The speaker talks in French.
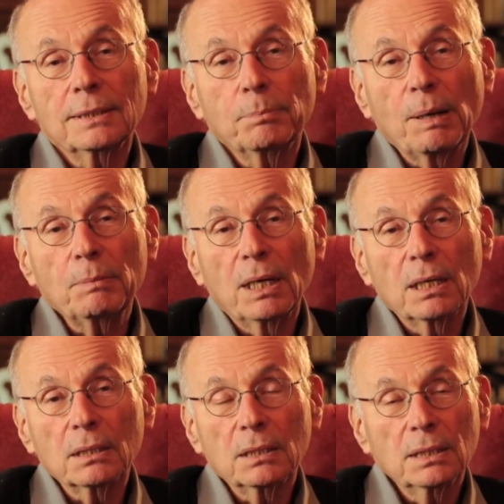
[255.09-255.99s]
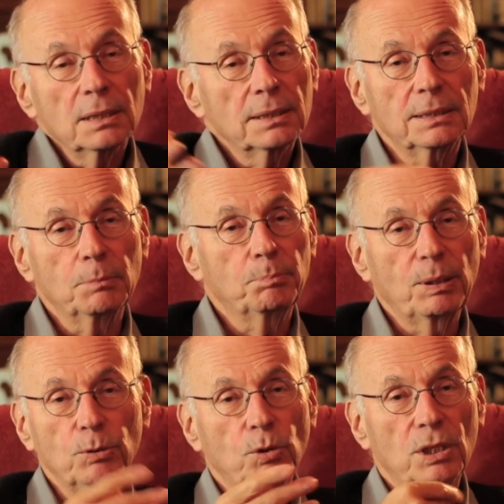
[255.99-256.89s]
C'est pas mal, c'est
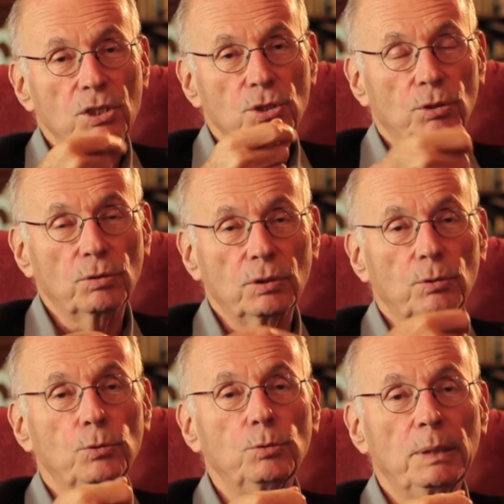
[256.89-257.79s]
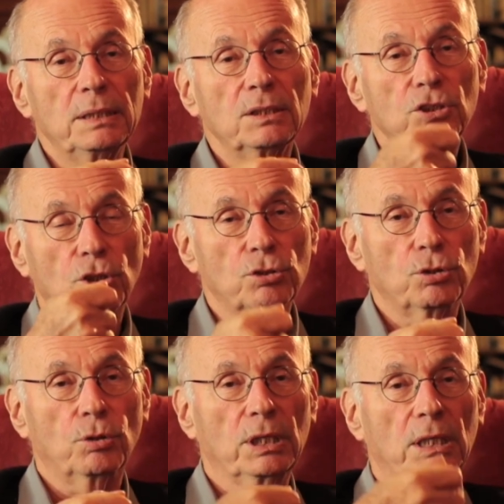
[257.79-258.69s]
pas une relation humaine,
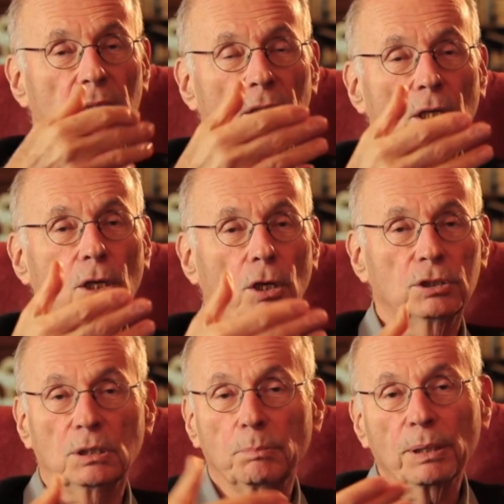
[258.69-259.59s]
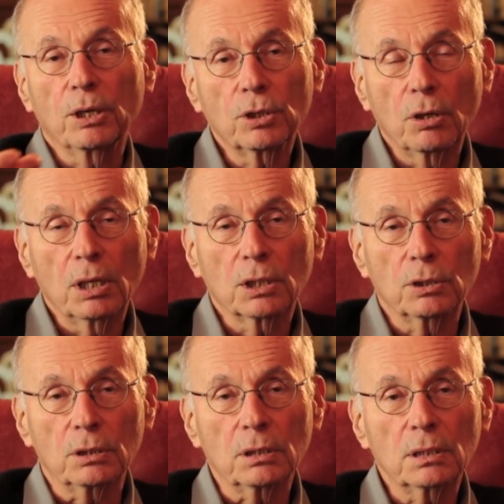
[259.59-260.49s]
sensorielle, c'est pas un corps à
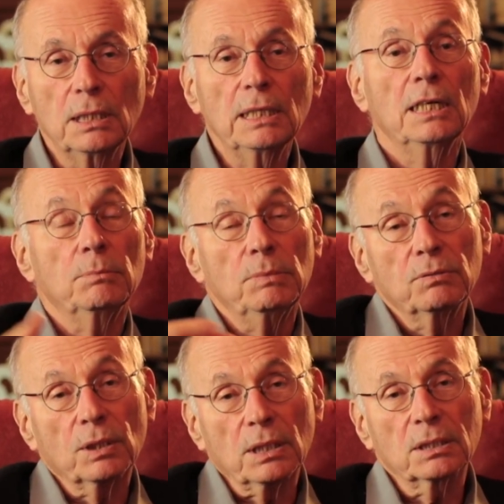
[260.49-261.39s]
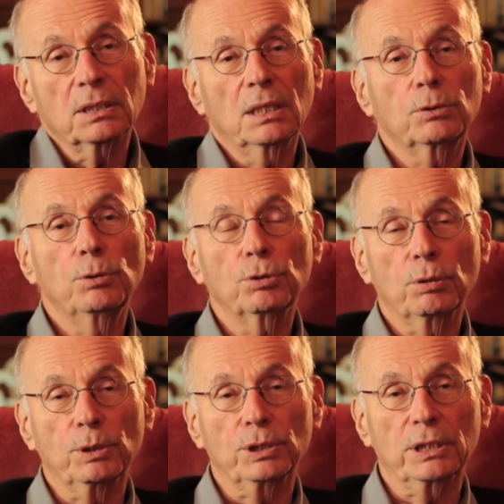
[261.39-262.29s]
corps. Mais voilà, c'est la
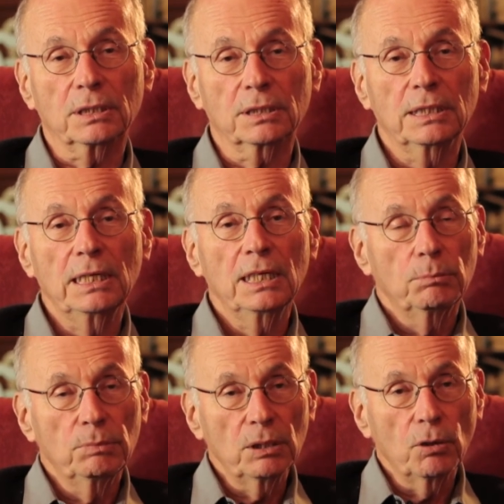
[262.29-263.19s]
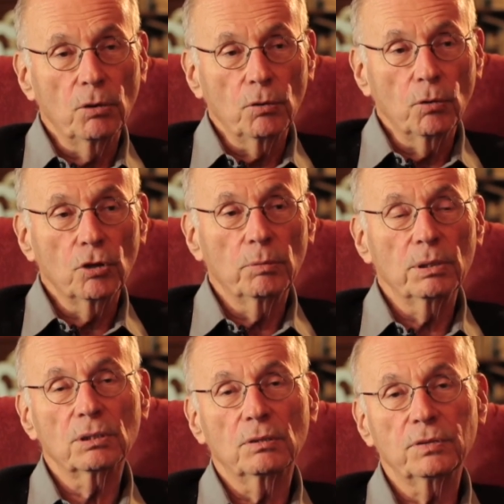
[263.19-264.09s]
culture moderne. Mais on,
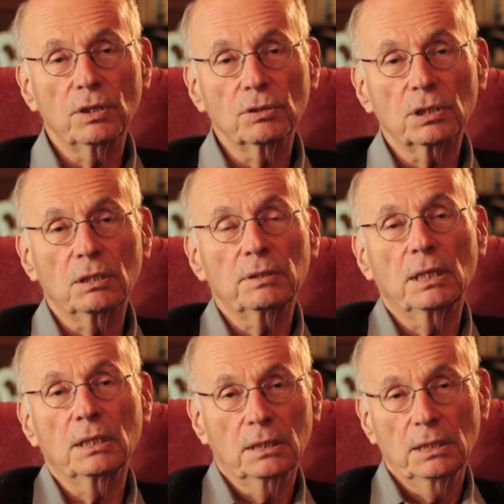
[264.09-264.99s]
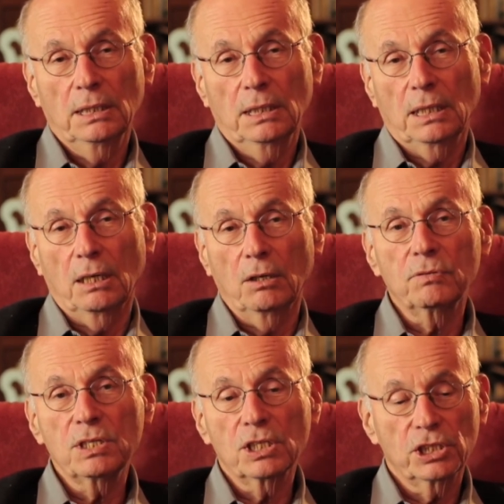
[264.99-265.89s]
commence en France à,
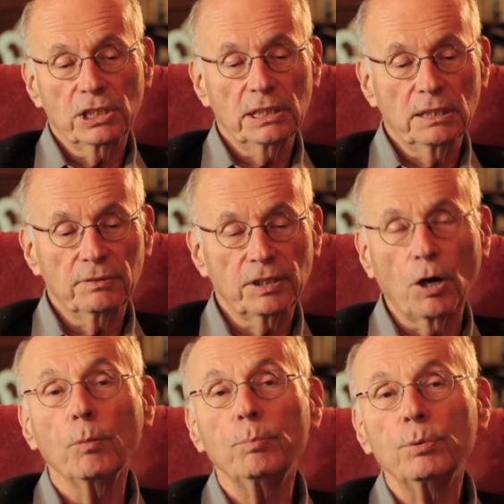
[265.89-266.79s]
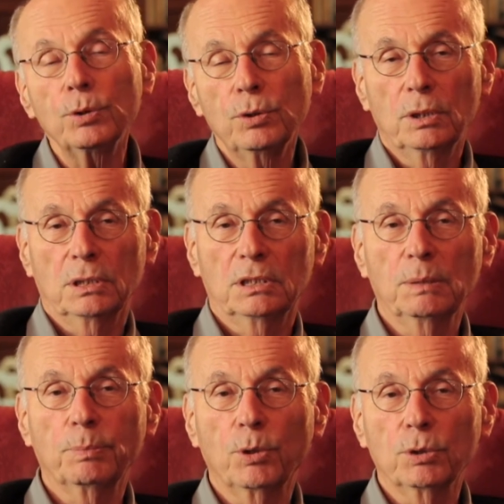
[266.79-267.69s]
envisager et à faire un peu
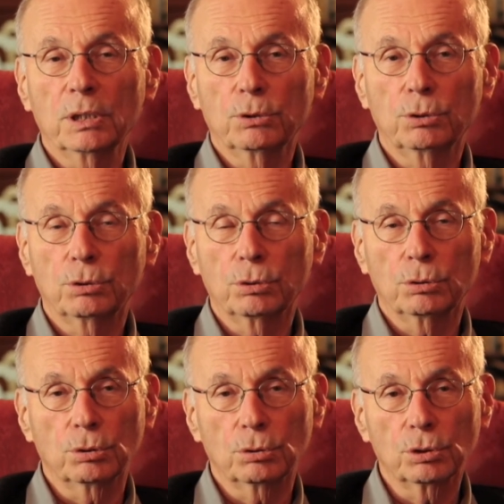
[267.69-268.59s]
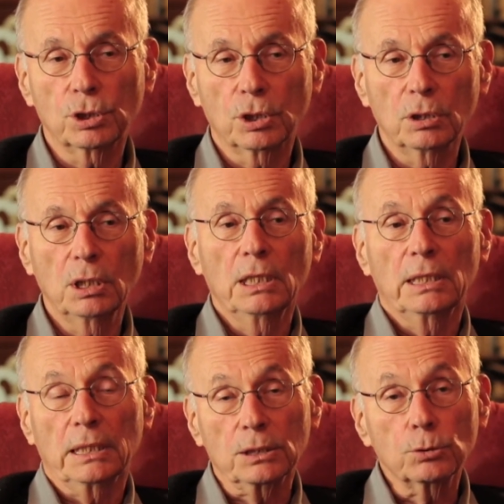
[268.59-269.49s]
des progrès de ce, de ce genre,
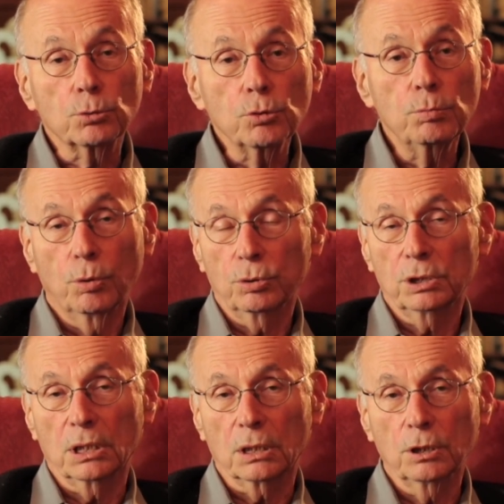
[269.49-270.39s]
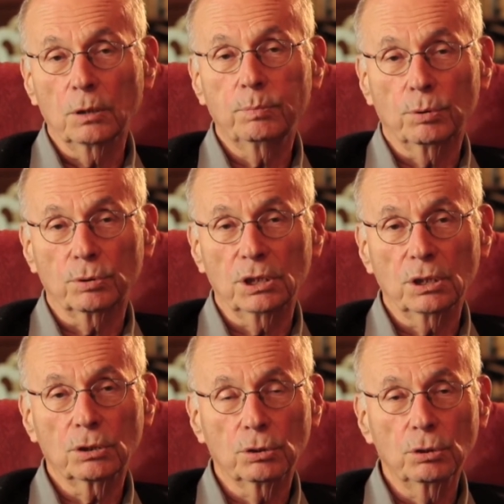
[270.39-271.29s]
et tout le monde est d'accord pour
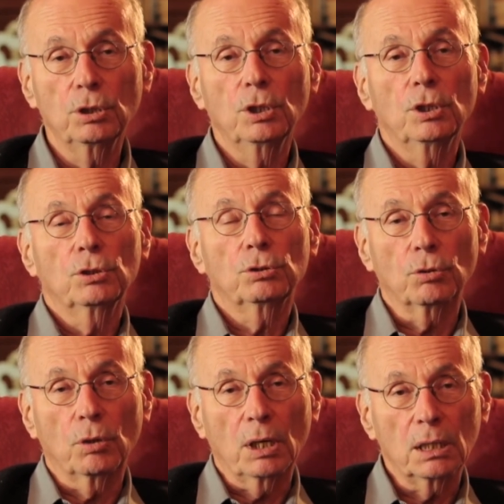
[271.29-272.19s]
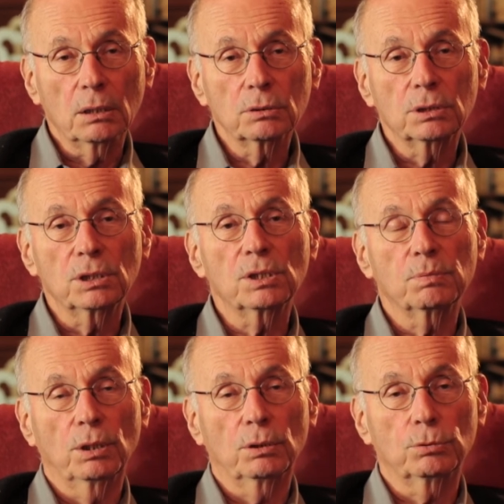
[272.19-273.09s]
dire que ce
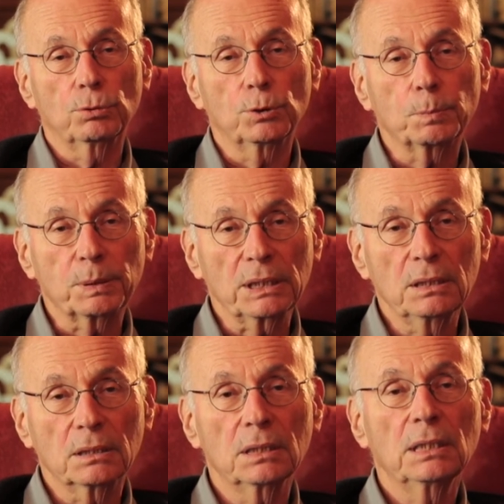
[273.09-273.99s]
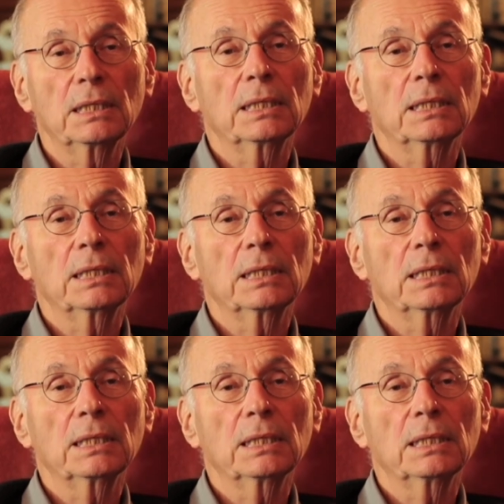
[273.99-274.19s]
ralentissement du sprint